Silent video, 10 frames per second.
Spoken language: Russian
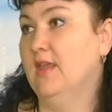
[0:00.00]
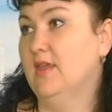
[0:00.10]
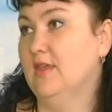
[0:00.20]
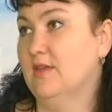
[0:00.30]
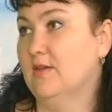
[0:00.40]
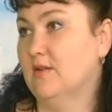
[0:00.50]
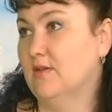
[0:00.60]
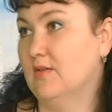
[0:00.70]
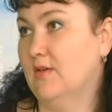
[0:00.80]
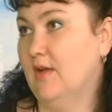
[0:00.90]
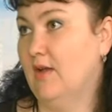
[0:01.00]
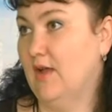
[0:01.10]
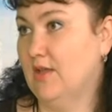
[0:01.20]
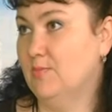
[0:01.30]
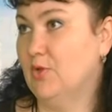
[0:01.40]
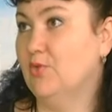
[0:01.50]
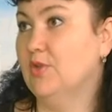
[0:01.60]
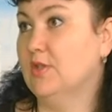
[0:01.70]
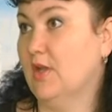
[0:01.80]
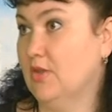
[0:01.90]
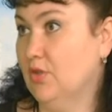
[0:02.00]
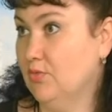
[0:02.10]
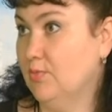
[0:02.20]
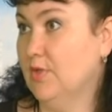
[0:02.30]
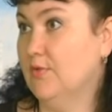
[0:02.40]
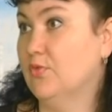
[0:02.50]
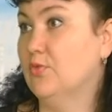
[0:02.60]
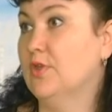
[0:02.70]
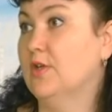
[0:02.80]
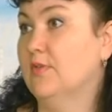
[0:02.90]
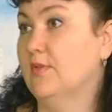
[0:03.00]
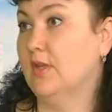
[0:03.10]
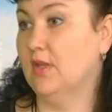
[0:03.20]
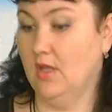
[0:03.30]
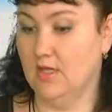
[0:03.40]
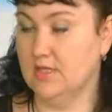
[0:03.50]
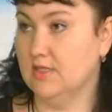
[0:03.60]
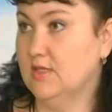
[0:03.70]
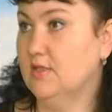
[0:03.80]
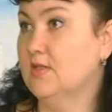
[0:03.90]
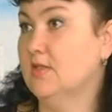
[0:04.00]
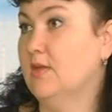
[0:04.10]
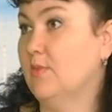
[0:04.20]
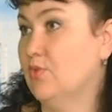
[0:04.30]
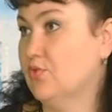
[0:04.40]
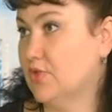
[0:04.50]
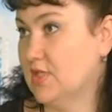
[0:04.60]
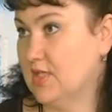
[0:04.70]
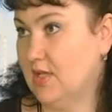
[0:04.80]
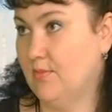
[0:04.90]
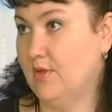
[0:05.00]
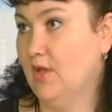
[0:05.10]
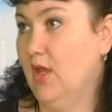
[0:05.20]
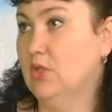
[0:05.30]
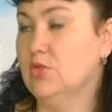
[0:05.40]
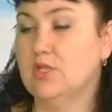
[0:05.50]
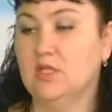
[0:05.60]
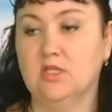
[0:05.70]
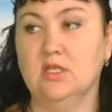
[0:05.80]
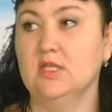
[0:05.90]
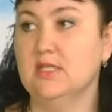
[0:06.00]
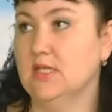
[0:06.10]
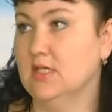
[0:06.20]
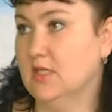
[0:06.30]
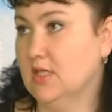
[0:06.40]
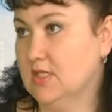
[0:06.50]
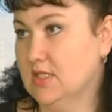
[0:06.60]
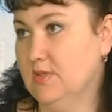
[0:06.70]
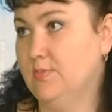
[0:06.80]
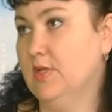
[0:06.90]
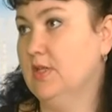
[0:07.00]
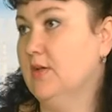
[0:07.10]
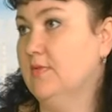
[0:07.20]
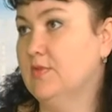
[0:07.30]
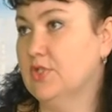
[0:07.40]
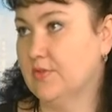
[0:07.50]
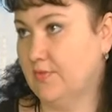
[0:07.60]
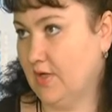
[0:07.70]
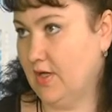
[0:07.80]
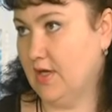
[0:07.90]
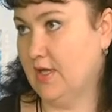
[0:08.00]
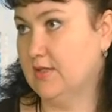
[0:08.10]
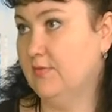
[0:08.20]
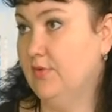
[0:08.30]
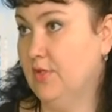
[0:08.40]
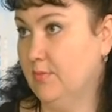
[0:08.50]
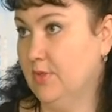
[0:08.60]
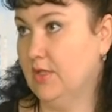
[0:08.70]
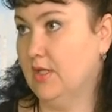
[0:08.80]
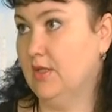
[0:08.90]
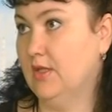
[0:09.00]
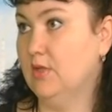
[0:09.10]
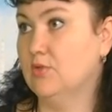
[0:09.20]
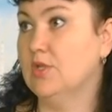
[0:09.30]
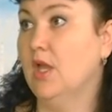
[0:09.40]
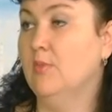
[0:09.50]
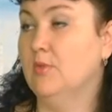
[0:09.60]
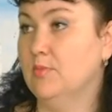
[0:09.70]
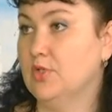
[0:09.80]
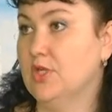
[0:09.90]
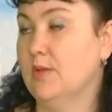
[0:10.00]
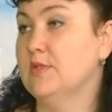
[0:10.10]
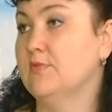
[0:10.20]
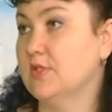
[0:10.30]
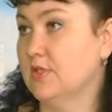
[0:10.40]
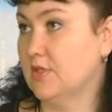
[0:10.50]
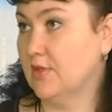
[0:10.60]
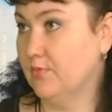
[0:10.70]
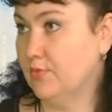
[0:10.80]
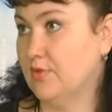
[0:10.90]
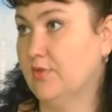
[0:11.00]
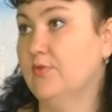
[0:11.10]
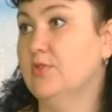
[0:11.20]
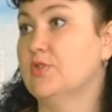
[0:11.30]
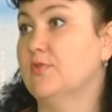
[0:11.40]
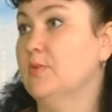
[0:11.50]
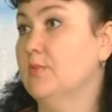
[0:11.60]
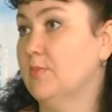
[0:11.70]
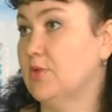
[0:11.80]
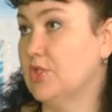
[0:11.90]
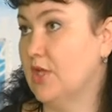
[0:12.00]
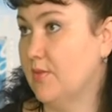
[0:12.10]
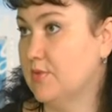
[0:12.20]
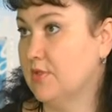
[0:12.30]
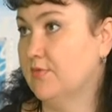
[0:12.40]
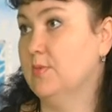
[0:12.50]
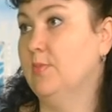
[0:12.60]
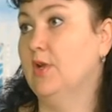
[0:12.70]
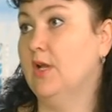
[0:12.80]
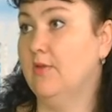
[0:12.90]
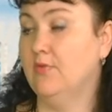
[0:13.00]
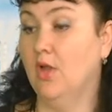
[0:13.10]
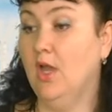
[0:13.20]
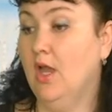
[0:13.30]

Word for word: И они приходят и отдают мне в руки и говорят, сделайте нам то же самое. То есть это нанесение логотипа, это вышивка mm какая-то фирменная, да, то есть мы обращаемся в центры компьютерной вышивки, мы обращаемся в типографию,